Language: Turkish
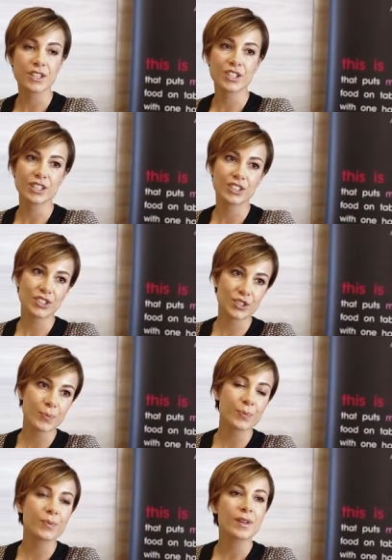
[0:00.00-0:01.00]
iç
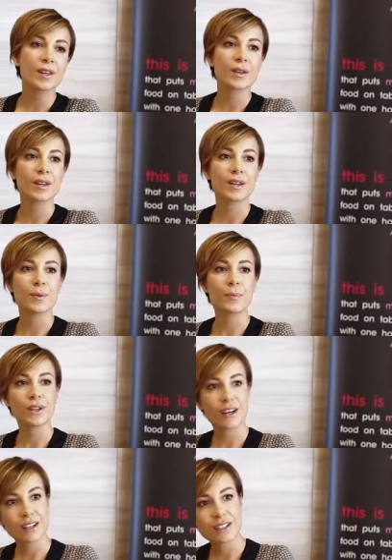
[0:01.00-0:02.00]
iletişim, e,
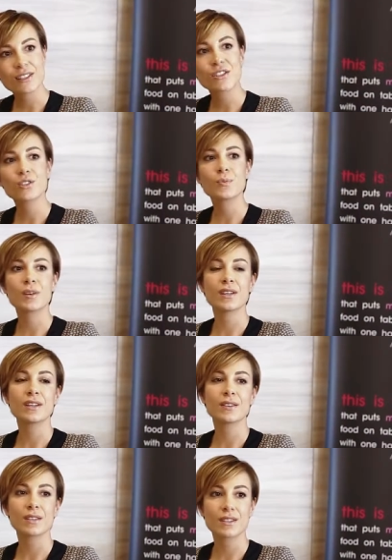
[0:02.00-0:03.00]
PR
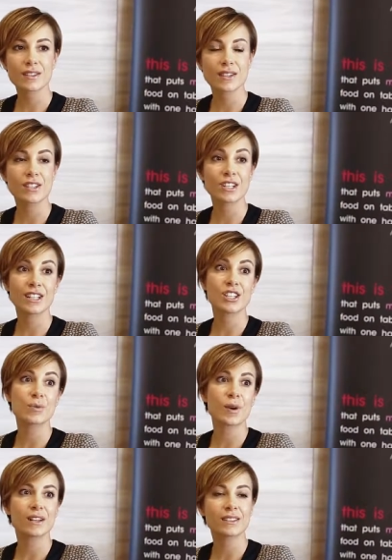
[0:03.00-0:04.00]
iletişimi, stratejik
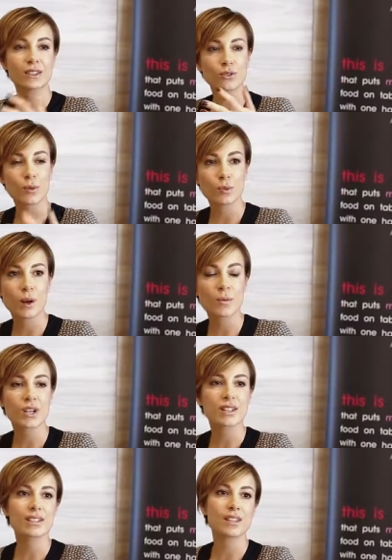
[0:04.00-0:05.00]
iletişim altında
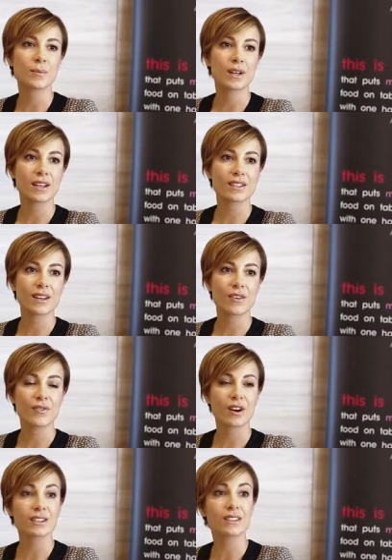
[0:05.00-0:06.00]
toplanmış aslında biraz daha
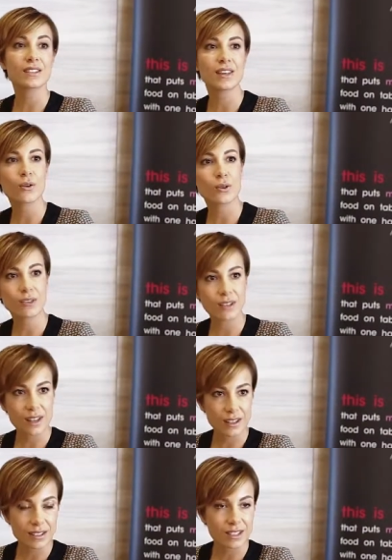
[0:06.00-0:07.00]
farklı
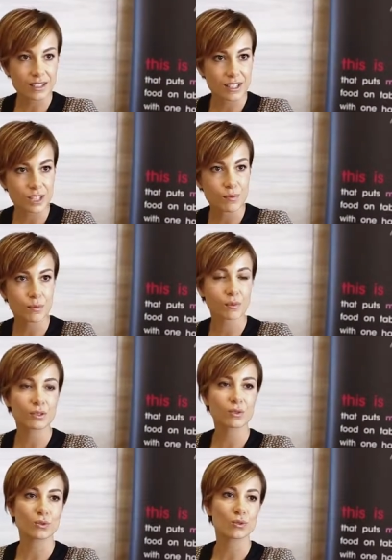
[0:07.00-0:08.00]
stakeholderlarla nasıl iletişim
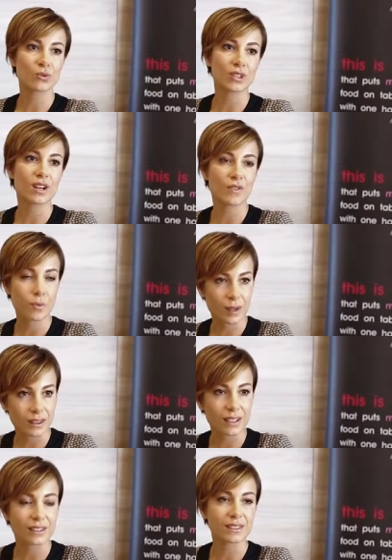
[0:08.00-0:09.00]
yapılır konusunda kafa
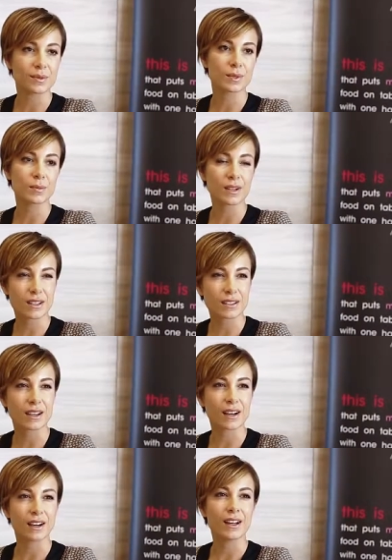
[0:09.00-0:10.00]
patlattığımız biraz
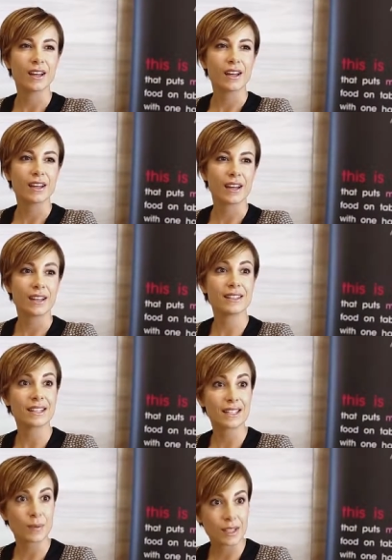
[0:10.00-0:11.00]
daha e,
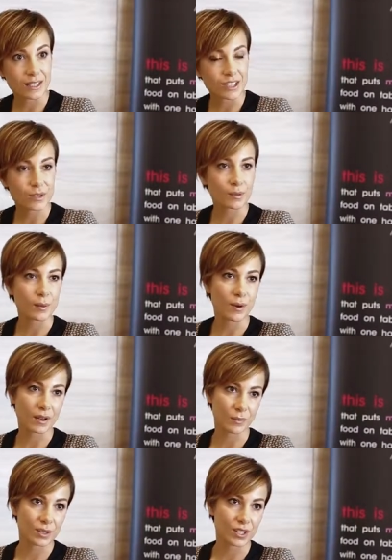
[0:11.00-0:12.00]
entegre bir iletişim
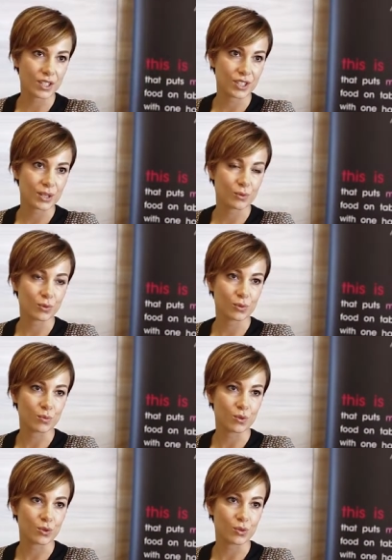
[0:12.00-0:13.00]
departmanı içinde
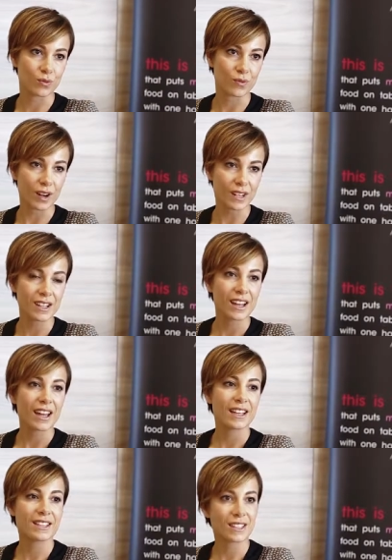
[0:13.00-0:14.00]
bulunmuşluğum var.
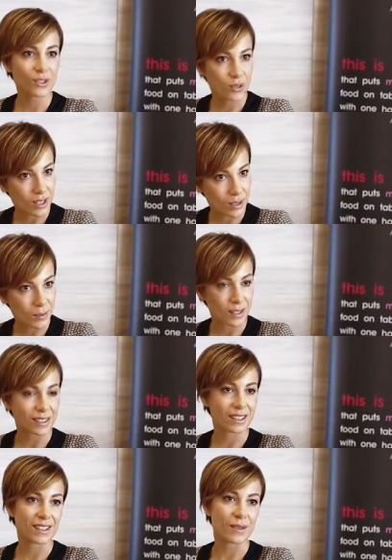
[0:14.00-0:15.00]
Etkinlik yönetimi
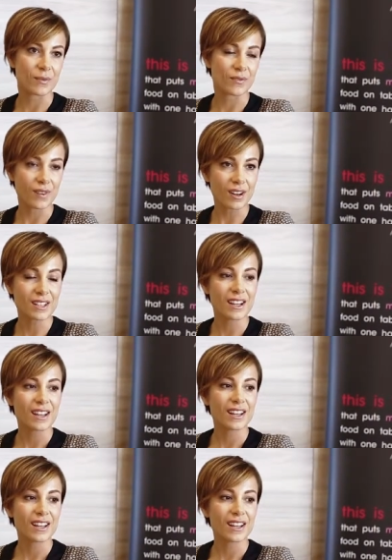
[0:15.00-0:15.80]
deneyimim var.